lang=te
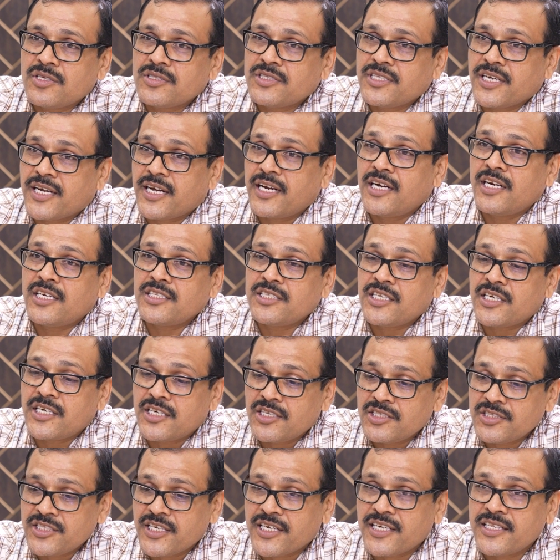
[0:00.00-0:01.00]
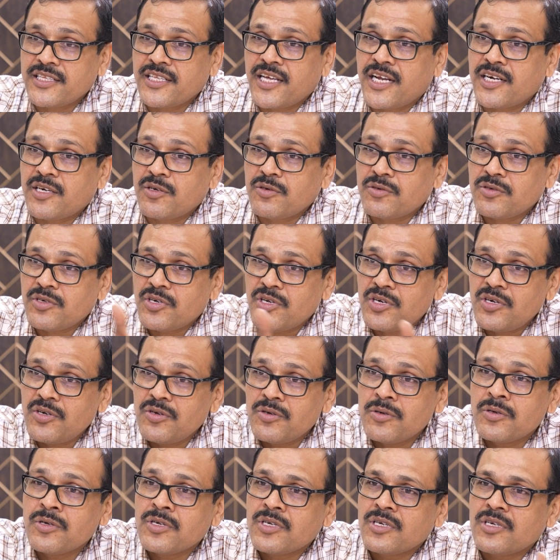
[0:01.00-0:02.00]
జగన్లో చేరడం జగన్ దాంట్లో ఉన్న
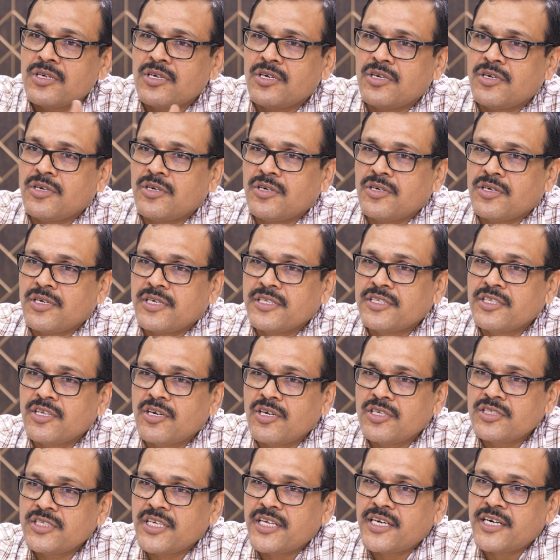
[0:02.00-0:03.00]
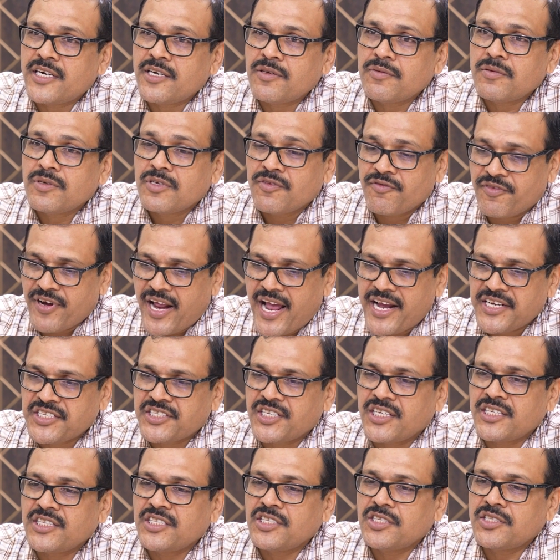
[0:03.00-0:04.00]
వాళ్ళు ఇందులో చేరడం
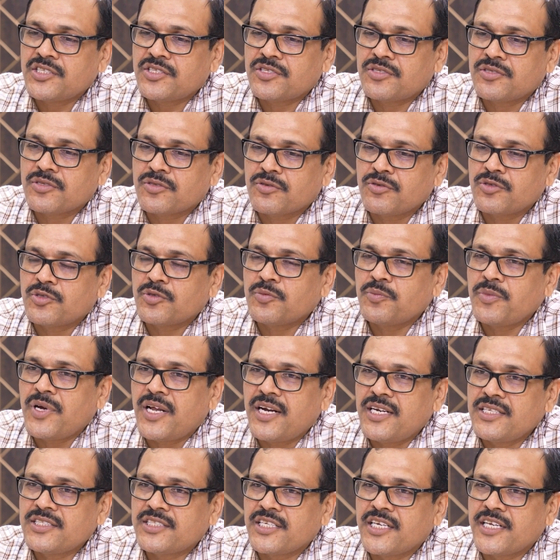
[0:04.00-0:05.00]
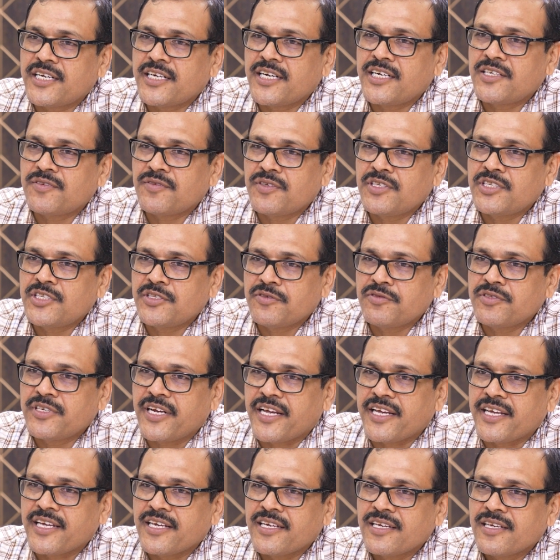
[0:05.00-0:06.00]
ఫ్రాక్షన్ కుటుంబాలు చేరినటువంటివి
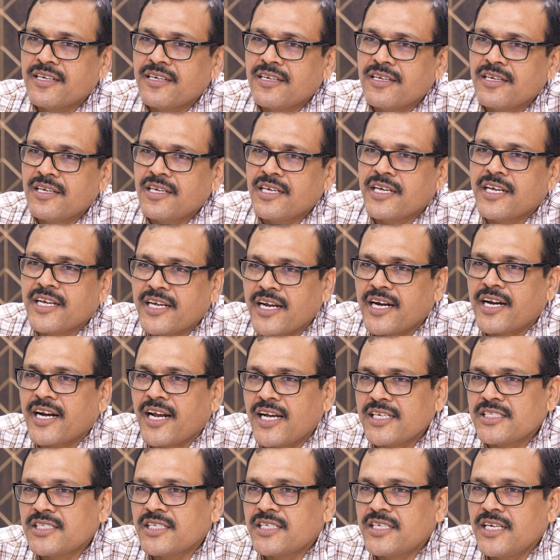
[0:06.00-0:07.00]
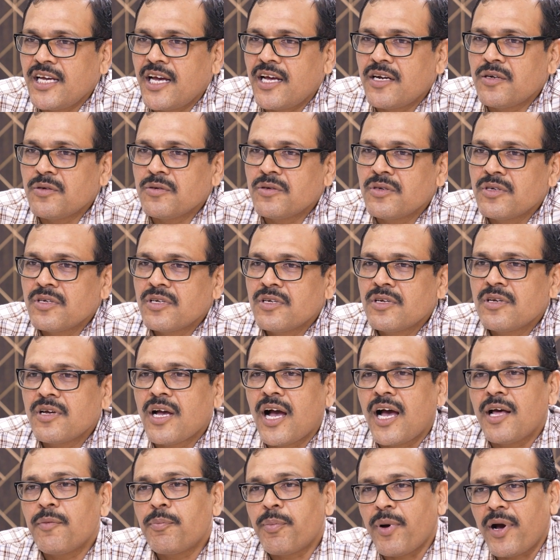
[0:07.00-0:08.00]
ఉన్నాయి ఇక రాజకీయాలు
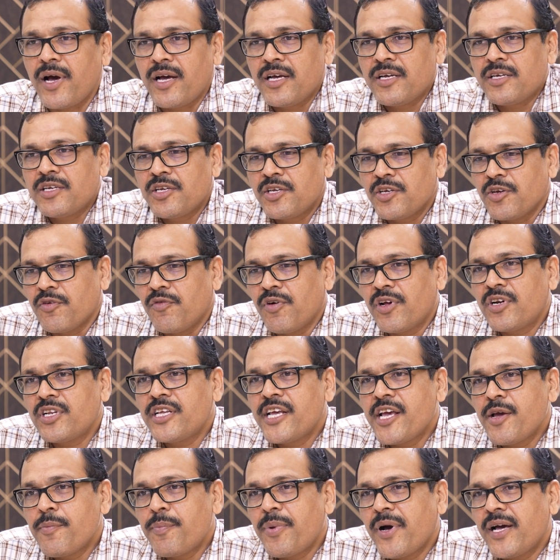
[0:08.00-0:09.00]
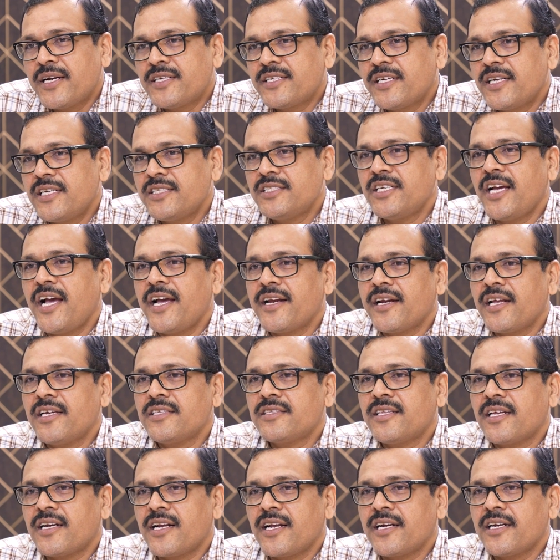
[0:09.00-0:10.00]
ఎవరు ఏ పార్టీలు జాయిన్
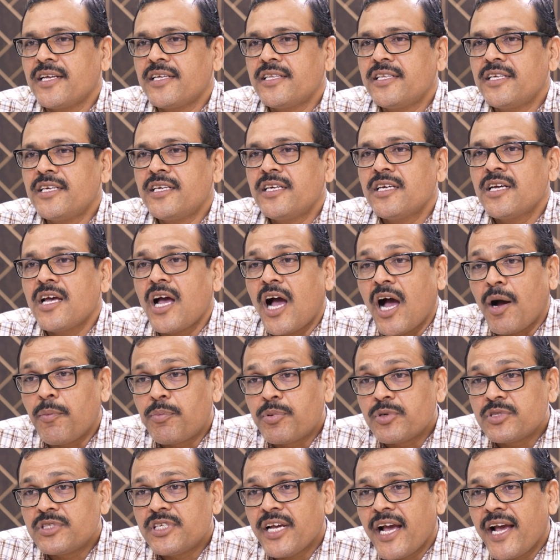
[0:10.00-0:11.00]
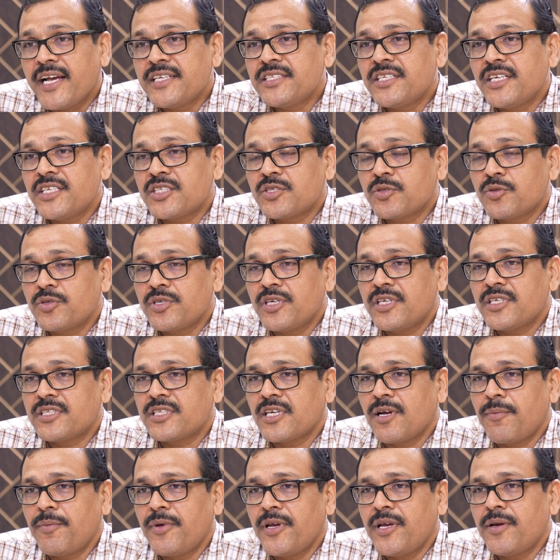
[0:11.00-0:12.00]
అవుతారు అనేది అప్పుడు జాయిన్ చేసుకునే
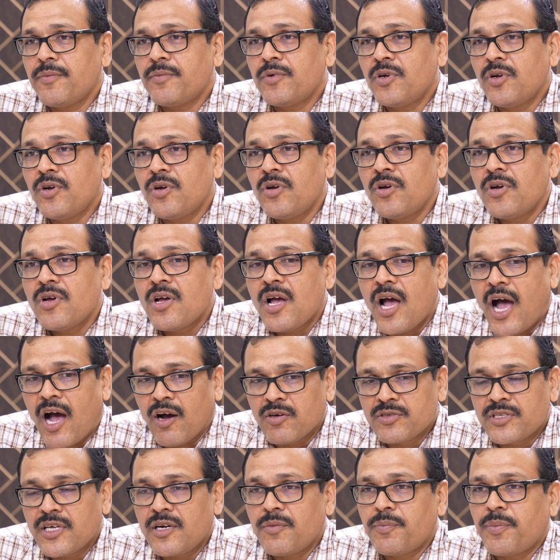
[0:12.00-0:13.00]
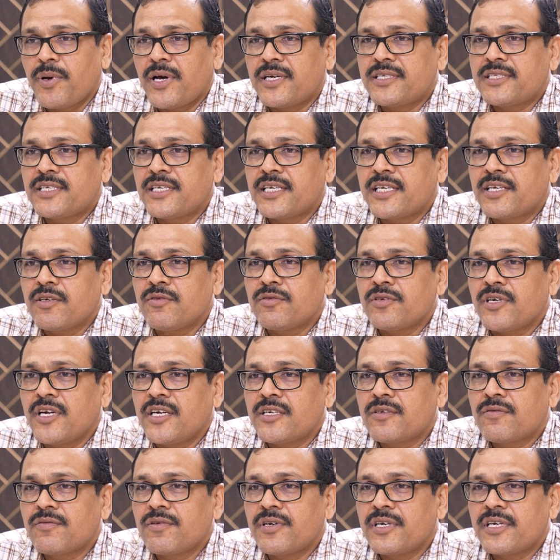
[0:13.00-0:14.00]
సమయంలో అవతల పార్టీకి
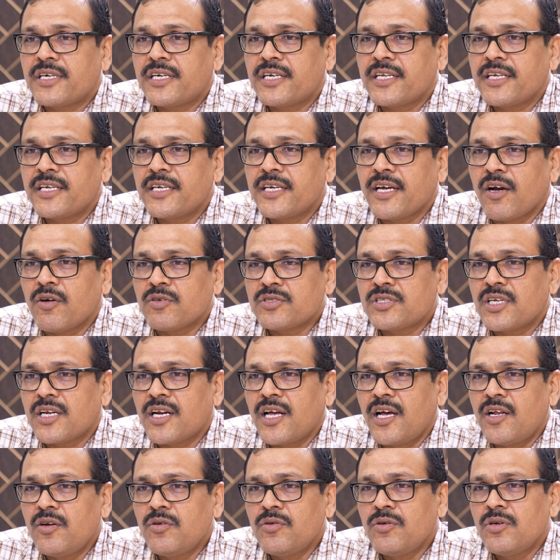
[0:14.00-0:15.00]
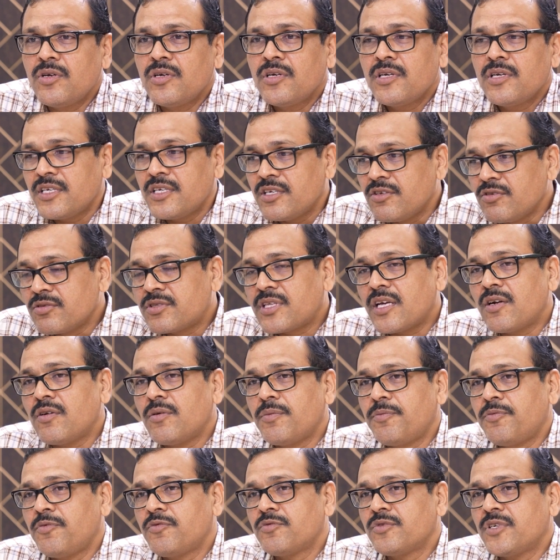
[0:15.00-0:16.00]
ఉన్నటువంటి అవసరాలు యువతలో
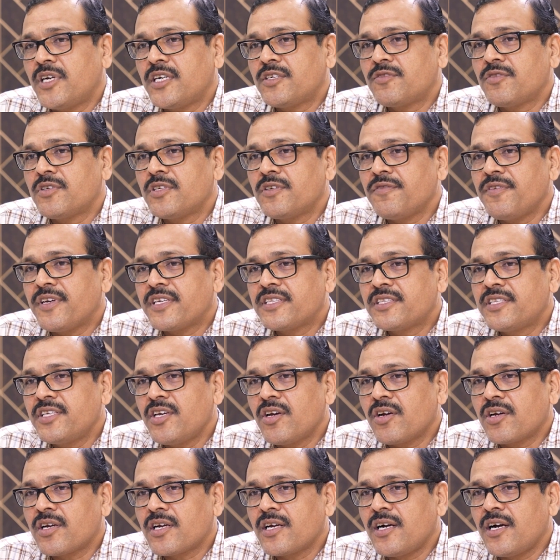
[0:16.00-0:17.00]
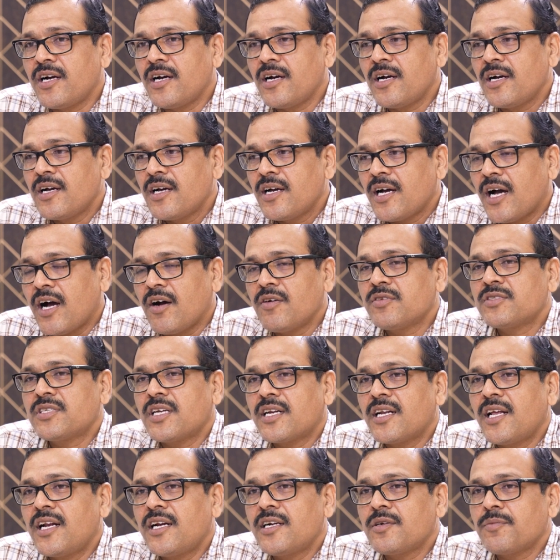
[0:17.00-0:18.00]
ఉన్నటువంటి వ్యక్తి యొక్క
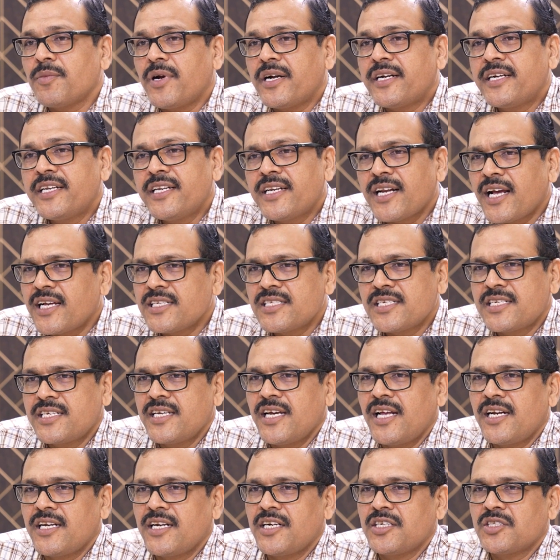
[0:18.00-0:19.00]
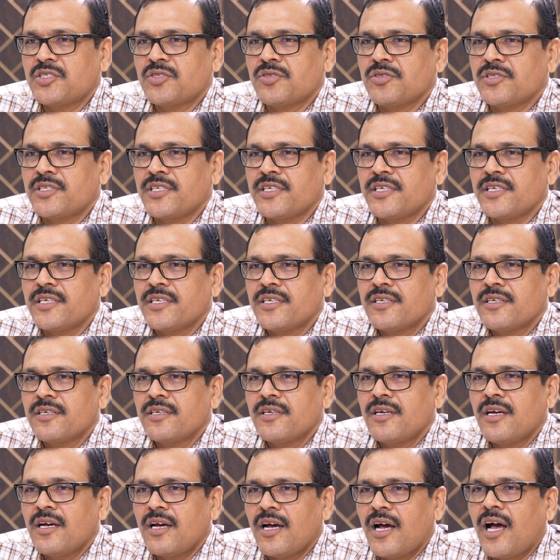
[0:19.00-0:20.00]
అవసరాలను బట్టి రాజకీయాలు నడుస్తుంటాయి
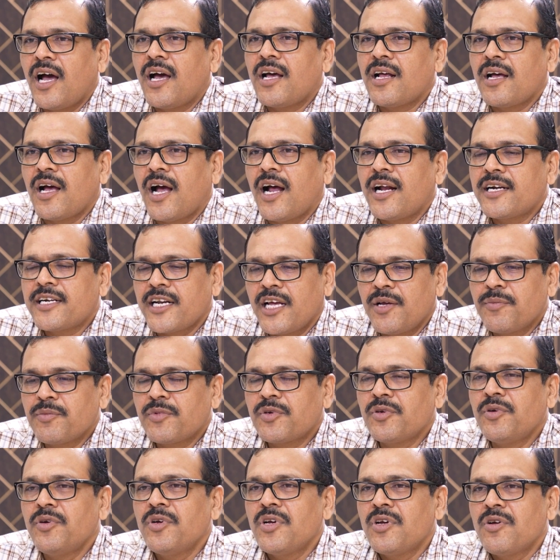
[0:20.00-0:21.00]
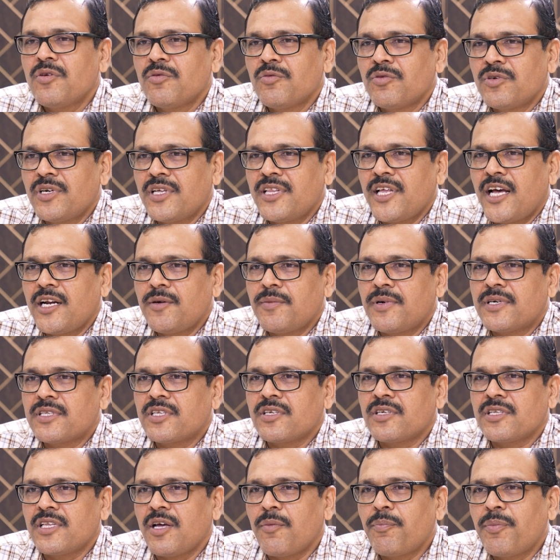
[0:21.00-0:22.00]
ఆ టైంకు ఉన్నదాన్ని
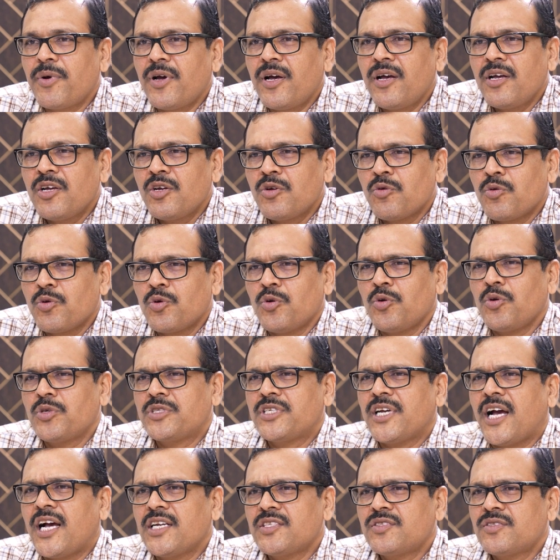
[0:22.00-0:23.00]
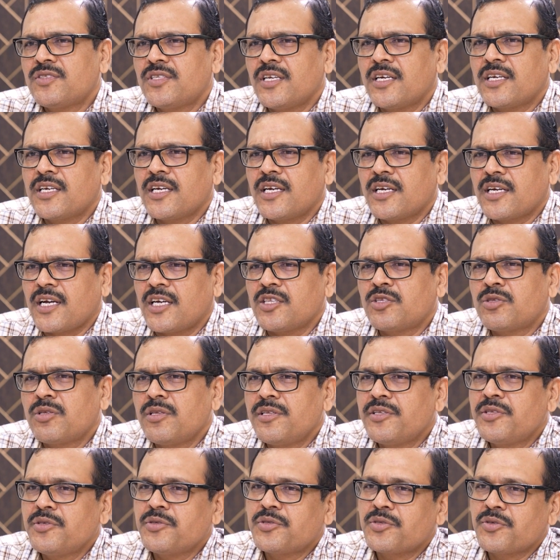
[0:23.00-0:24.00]
పెడతాడు తప్ప ఓ శాశ్వతంగా
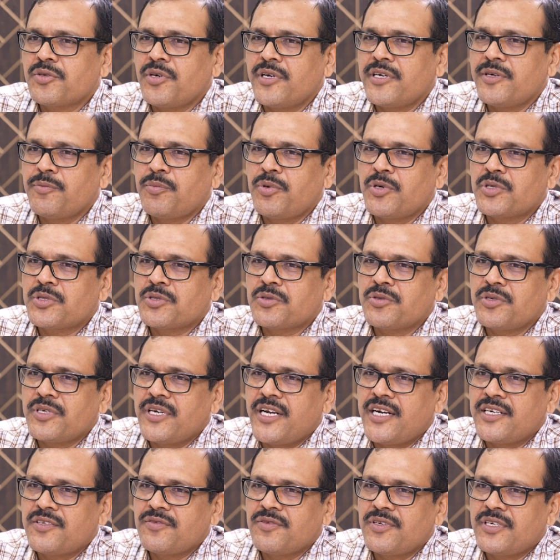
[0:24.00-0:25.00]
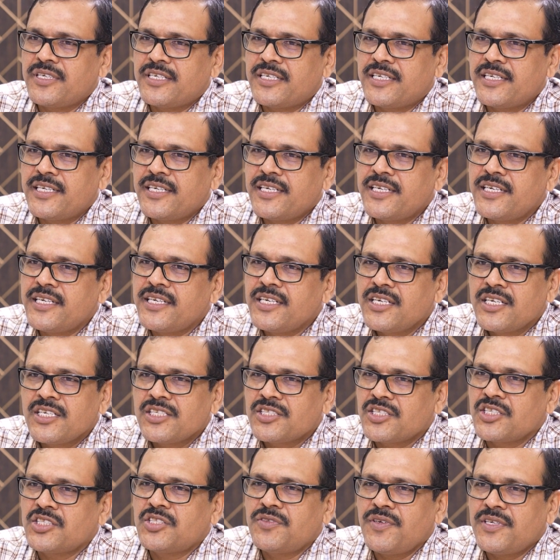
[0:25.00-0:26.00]
కత్తులు దూసుకొని పొడుచుకునేటువంటి
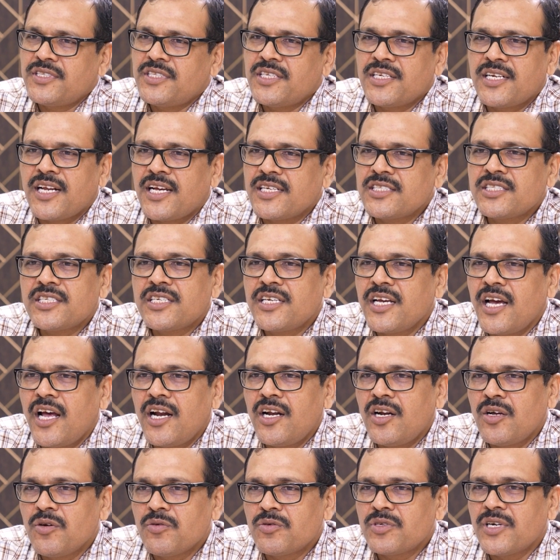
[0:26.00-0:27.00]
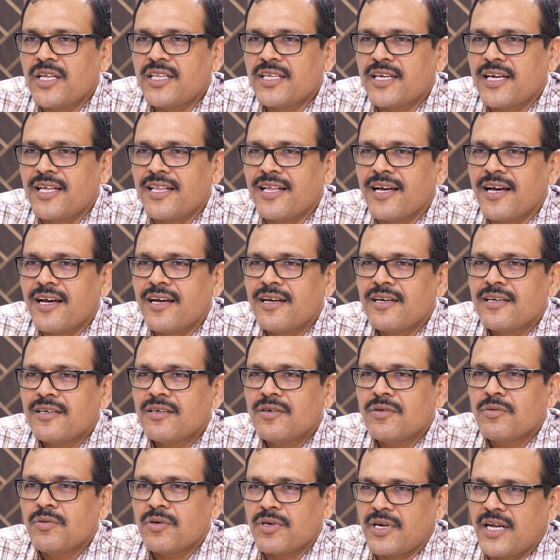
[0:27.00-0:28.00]
సిచ్యువేషన్ రాజకీయాల్లో ఉండదు కదా
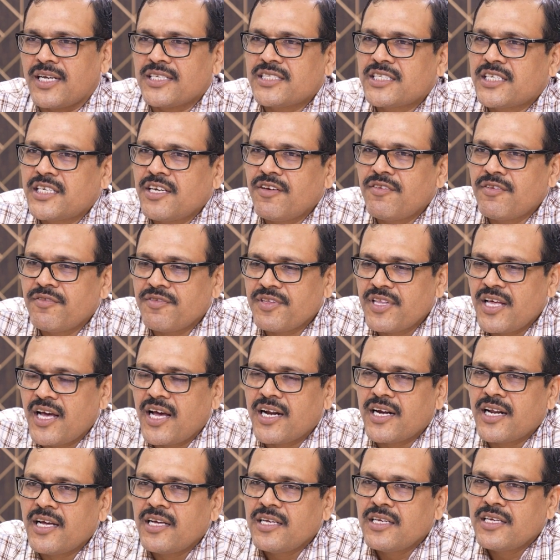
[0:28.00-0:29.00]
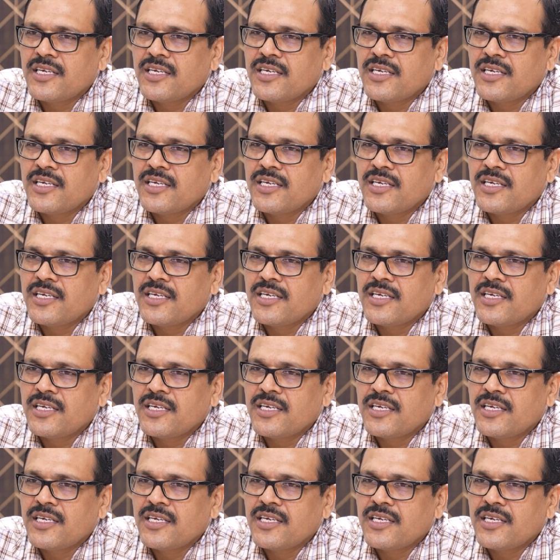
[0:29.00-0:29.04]
రాజకీయ విధాన